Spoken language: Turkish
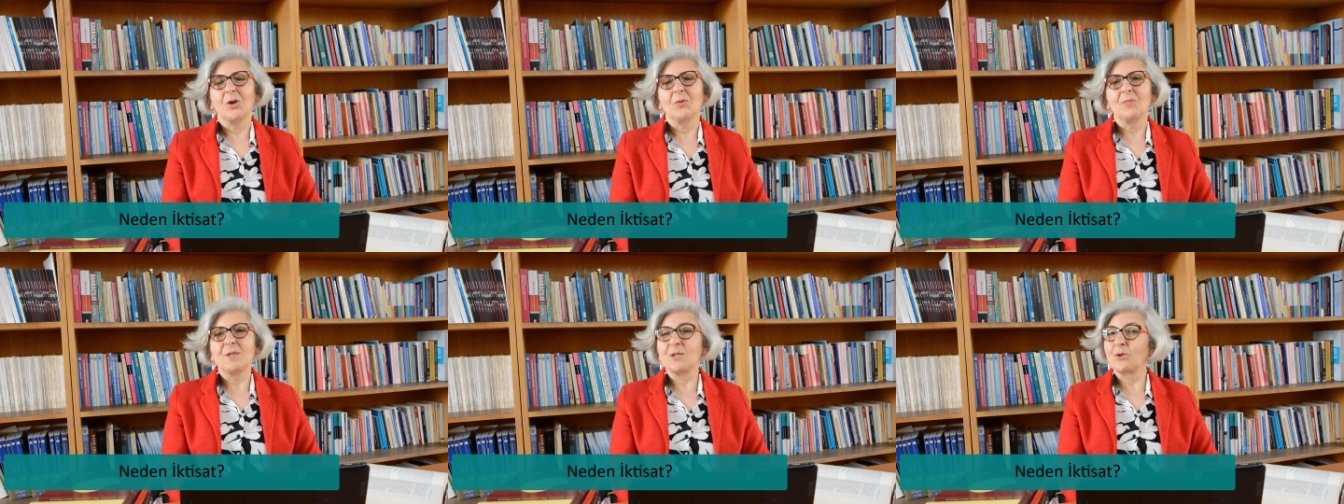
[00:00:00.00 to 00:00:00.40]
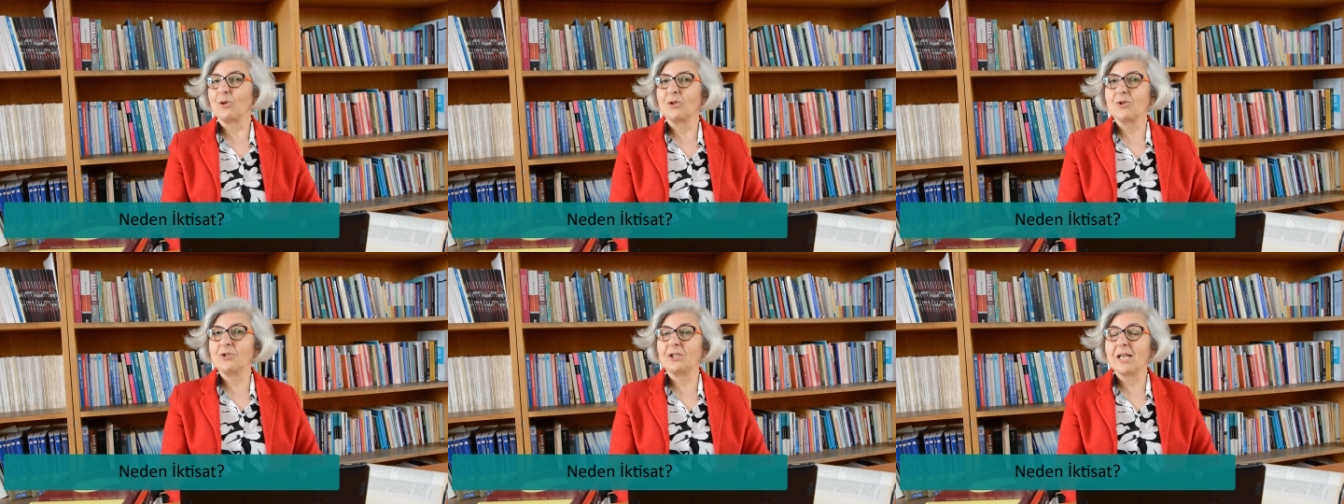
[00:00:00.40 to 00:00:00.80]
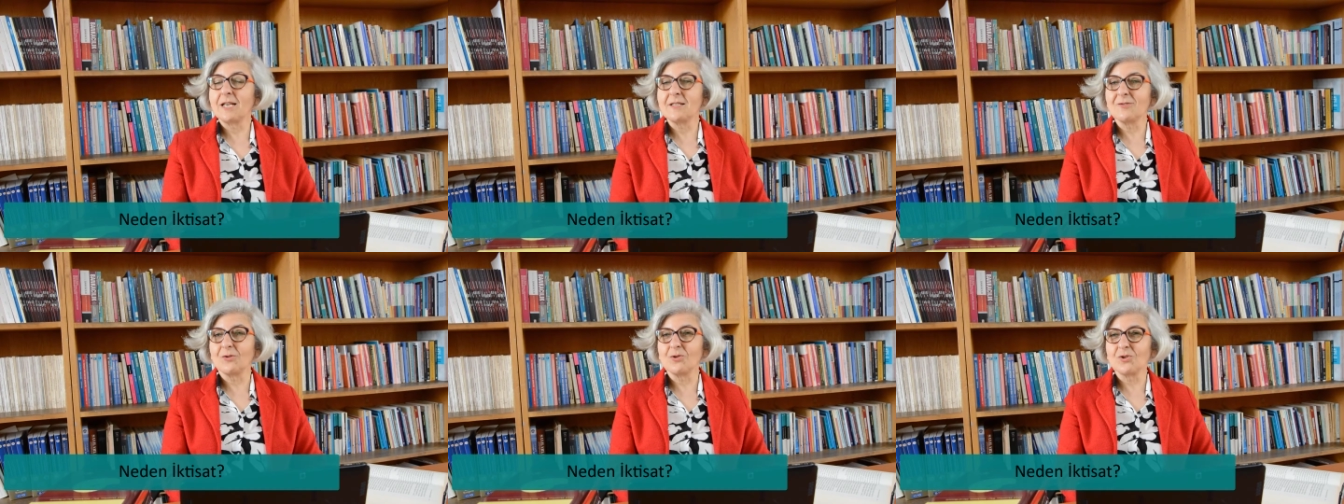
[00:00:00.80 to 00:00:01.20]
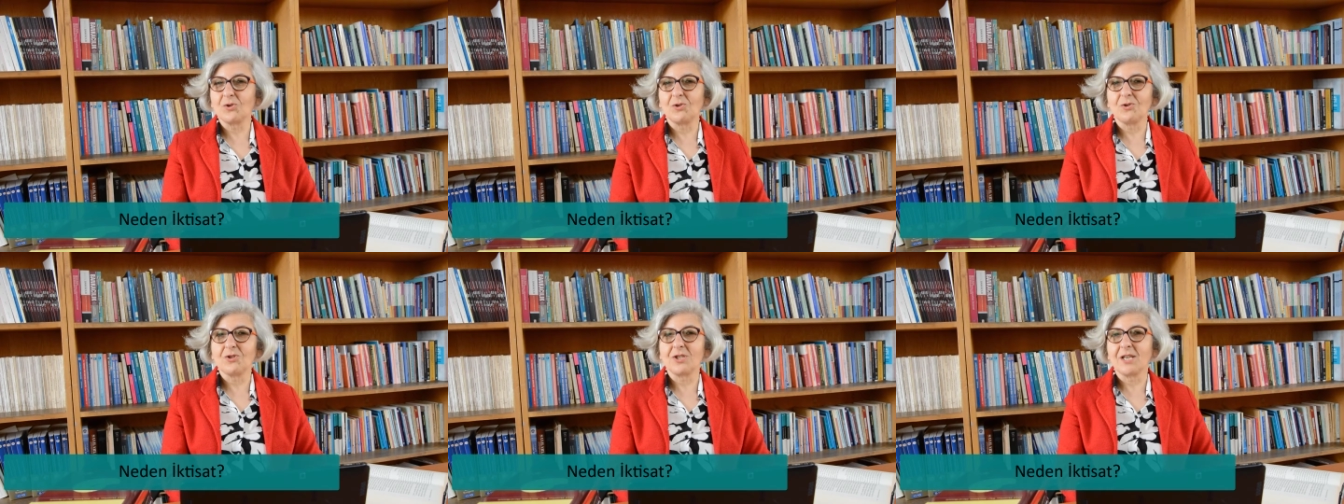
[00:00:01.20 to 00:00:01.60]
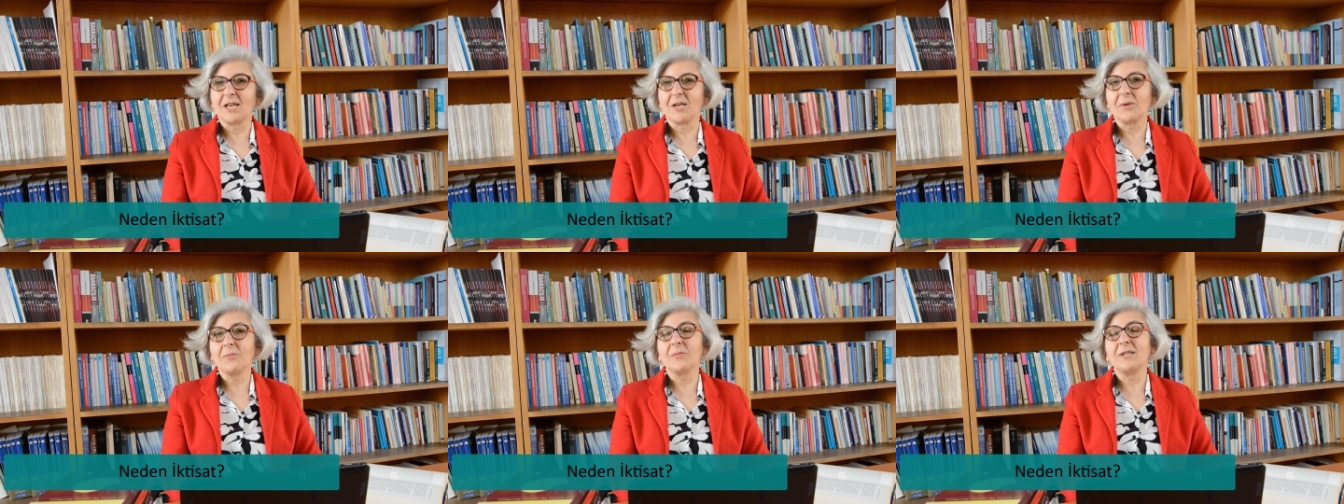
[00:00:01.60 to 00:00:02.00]
Psikolojiden
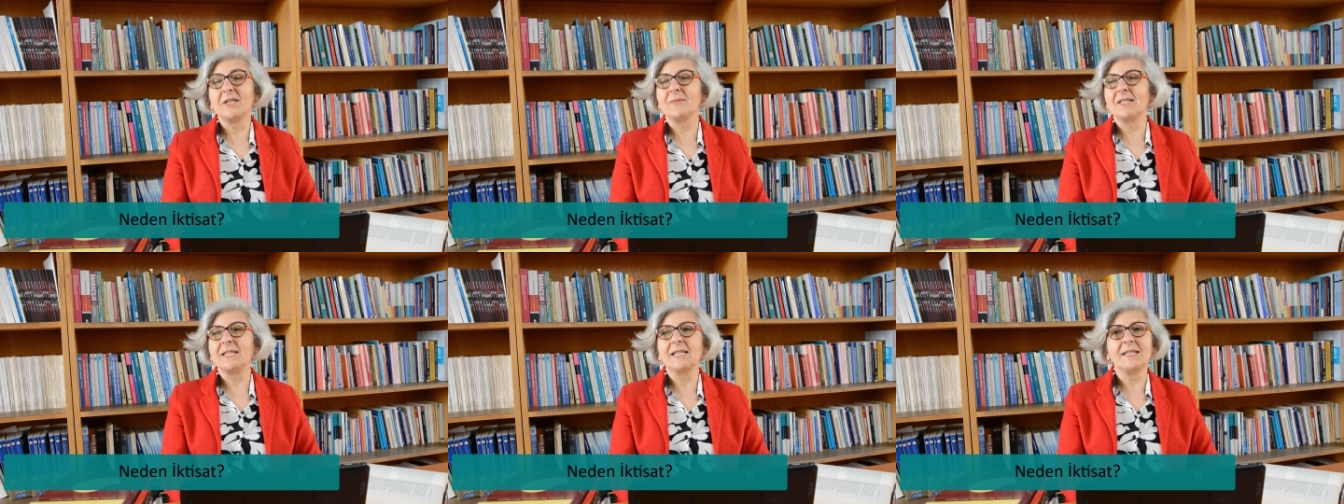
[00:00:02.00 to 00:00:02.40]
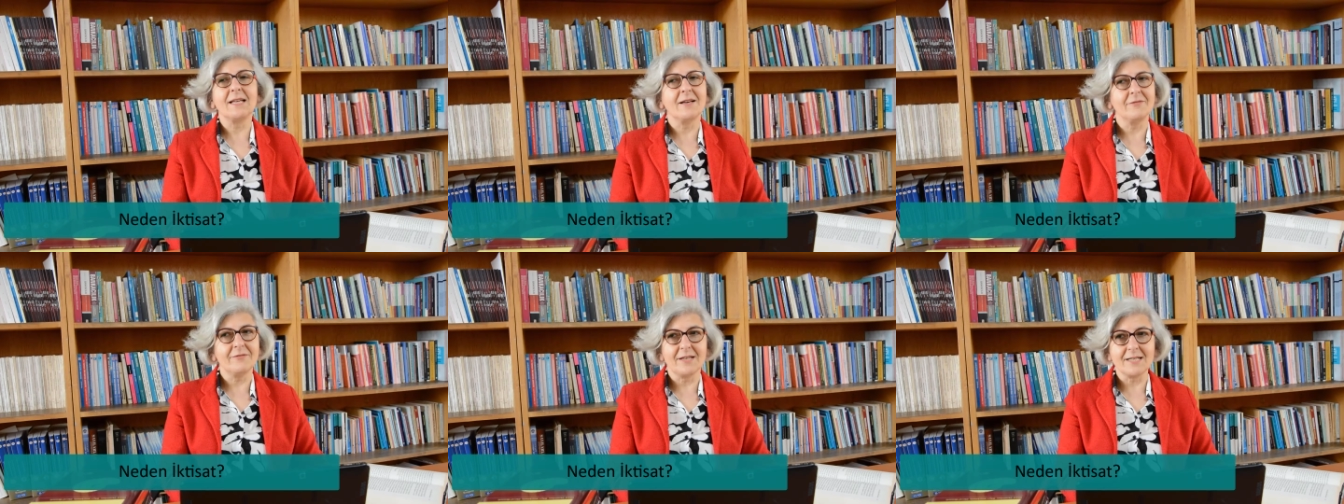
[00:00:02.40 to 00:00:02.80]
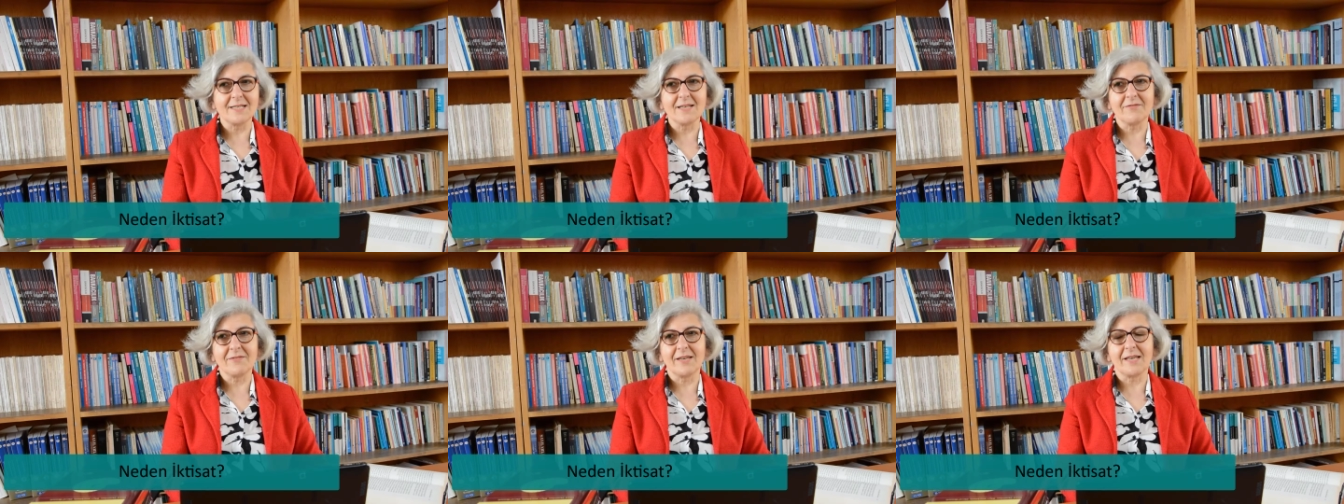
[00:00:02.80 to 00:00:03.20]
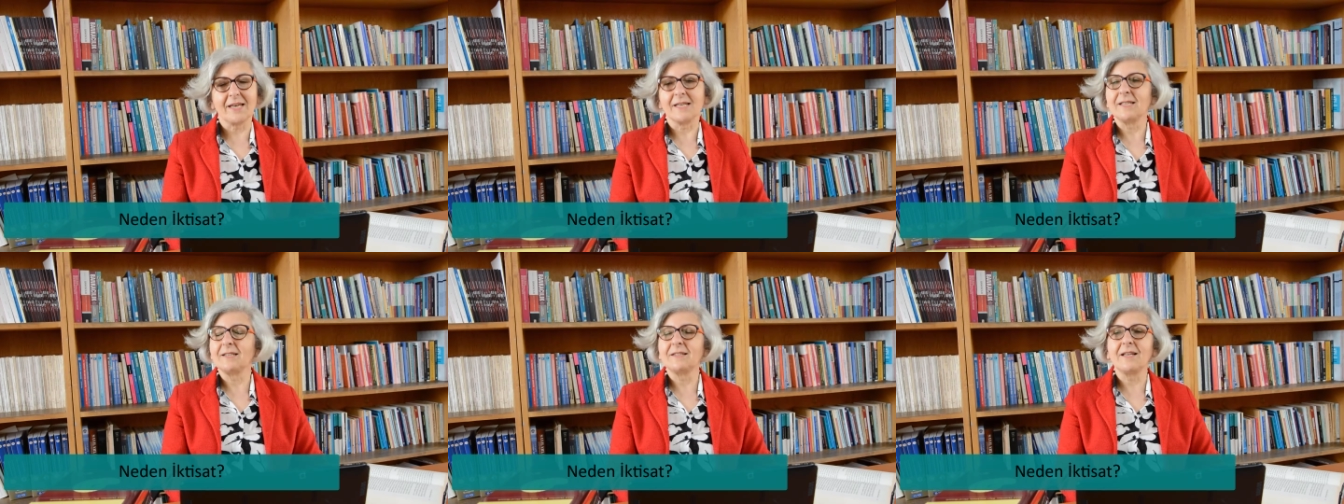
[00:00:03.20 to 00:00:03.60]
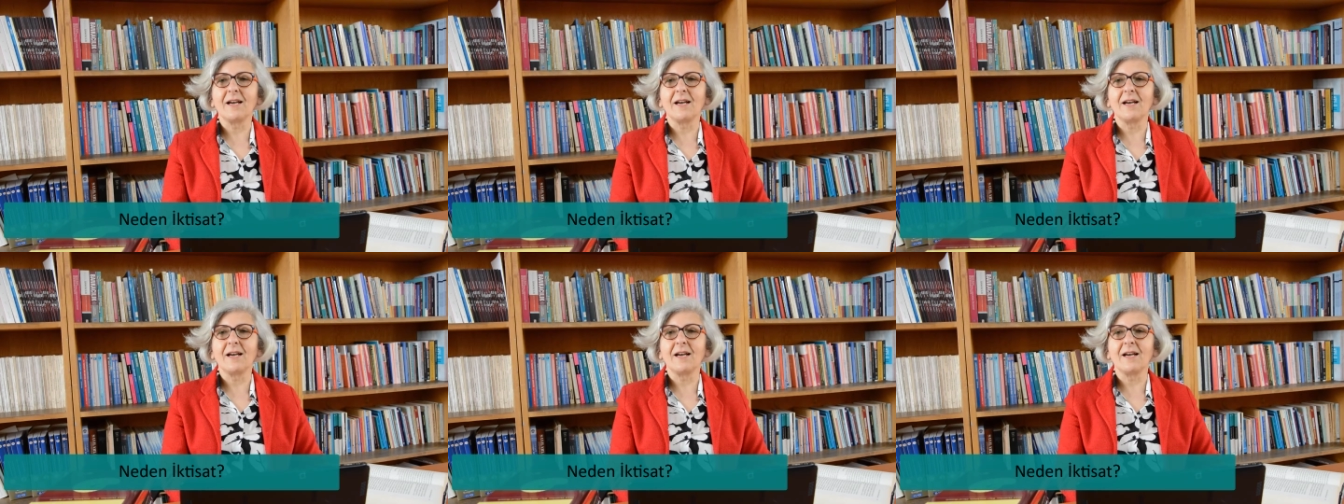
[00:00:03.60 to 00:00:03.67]
sosyolojiye, matematikten felsefeye,